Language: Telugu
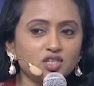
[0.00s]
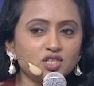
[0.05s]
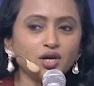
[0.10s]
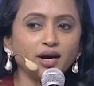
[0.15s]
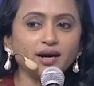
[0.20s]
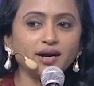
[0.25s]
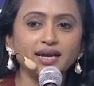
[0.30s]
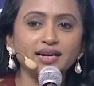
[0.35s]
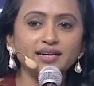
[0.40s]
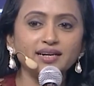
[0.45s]

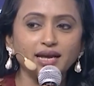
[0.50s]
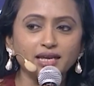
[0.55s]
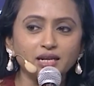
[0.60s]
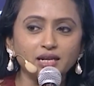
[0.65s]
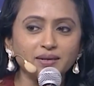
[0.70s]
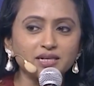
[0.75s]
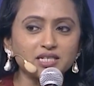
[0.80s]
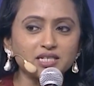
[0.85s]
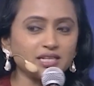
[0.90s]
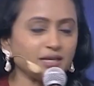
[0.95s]
యంగ్ అండ్
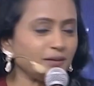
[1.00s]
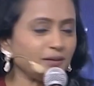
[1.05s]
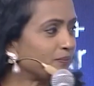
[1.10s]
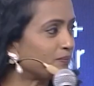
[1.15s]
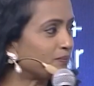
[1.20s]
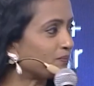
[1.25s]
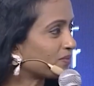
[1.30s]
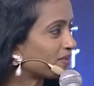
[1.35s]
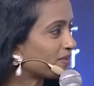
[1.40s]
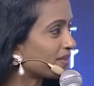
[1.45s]
డైనమిక్
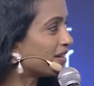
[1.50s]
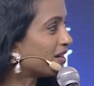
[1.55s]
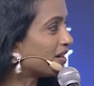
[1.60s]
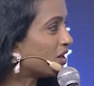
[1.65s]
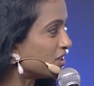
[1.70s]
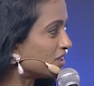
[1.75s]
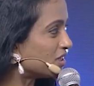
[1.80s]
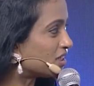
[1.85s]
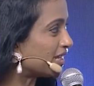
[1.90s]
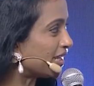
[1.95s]
టీమ్
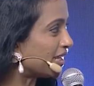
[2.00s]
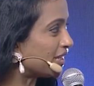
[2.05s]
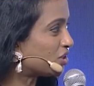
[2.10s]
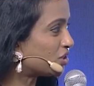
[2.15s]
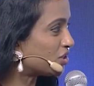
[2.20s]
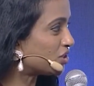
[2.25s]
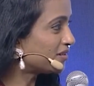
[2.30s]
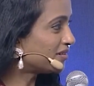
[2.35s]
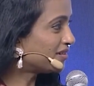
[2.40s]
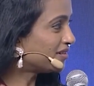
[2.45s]
ఆన్
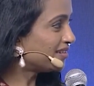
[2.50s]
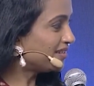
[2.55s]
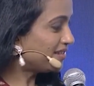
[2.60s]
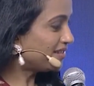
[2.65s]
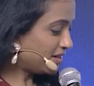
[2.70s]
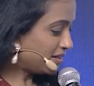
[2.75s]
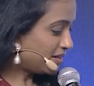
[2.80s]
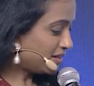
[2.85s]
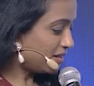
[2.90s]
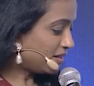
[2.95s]
స్టేజ్
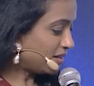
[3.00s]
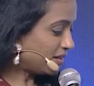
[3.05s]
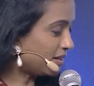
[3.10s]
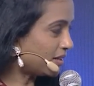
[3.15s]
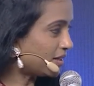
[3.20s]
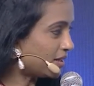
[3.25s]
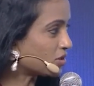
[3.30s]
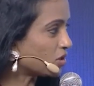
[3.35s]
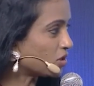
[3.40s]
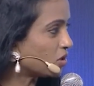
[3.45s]

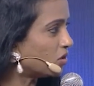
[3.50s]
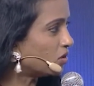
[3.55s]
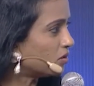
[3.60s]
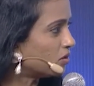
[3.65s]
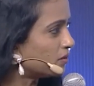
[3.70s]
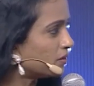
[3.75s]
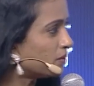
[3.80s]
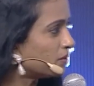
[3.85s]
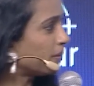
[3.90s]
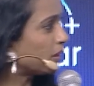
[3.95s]
సో
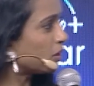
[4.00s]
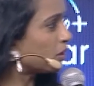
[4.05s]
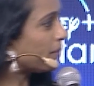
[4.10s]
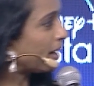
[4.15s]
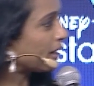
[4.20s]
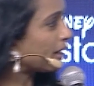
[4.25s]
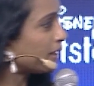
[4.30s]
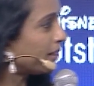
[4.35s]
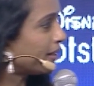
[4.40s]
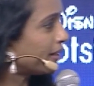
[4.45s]
మీరు
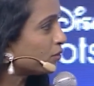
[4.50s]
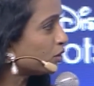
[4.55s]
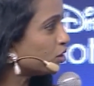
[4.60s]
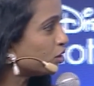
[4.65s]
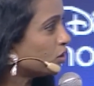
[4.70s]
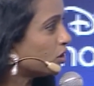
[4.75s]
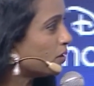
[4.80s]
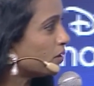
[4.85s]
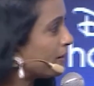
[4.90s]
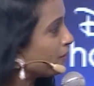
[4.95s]
మాట్లాడే
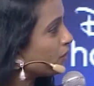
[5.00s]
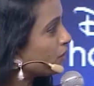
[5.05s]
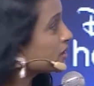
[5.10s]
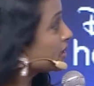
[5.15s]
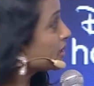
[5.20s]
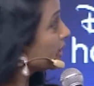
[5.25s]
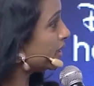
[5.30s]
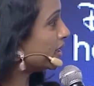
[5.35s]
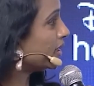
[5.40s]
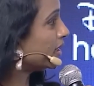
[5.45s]
ముందు మేము
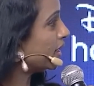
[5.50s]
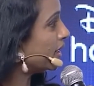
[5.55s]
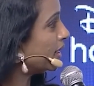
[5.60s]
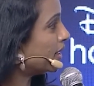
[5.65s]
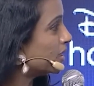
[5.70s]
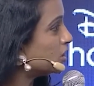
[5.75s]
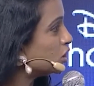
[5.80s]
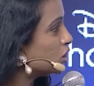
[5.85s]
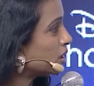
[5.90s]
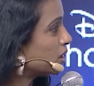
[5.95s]
ఒకసారి
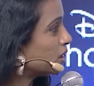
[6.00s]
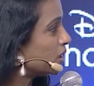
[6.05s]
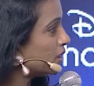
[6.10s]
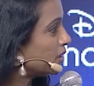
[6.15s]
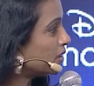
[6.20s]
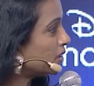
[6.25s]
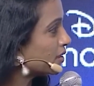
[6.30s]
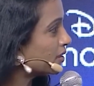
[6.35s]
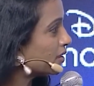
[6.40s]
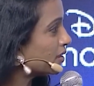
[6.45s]
ఆ
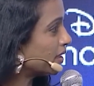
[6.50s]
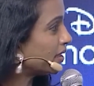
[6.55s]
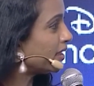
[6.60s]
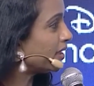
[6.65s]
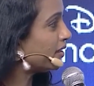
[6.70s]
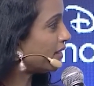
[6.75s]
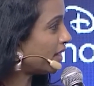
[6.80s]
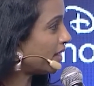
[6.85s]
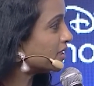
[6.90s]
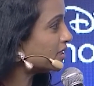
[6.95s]
అంజలి
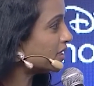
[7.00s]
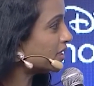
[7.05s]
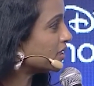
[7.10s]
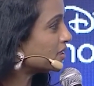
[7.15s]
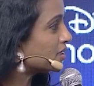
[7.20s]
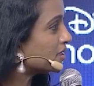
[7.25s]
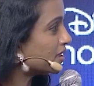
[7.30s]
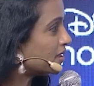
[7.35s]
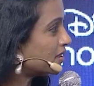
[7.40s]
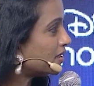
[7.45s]
అదే ఆ
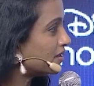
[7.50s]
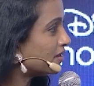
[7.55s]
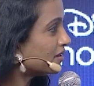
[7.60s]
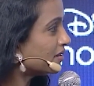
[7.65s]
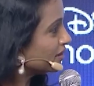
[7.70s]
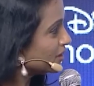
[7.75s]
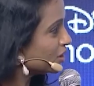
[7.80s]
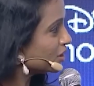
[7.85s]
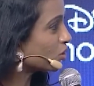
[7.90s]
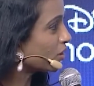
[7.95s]

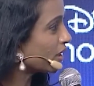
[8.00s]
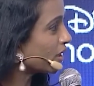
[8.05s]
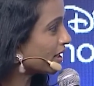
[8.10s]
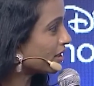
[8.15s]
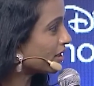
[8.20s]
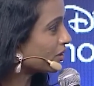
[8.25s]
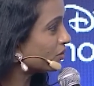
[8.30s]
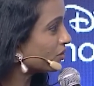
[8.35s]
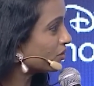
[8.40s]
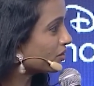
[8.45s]
ఝాన్సీని
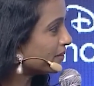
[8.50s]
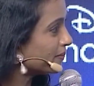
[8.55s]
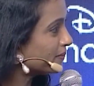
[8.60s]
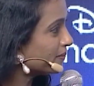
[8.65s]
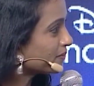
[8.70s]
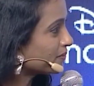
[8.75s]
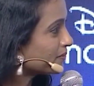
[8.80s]
చూడాలనుకుంటున్నాం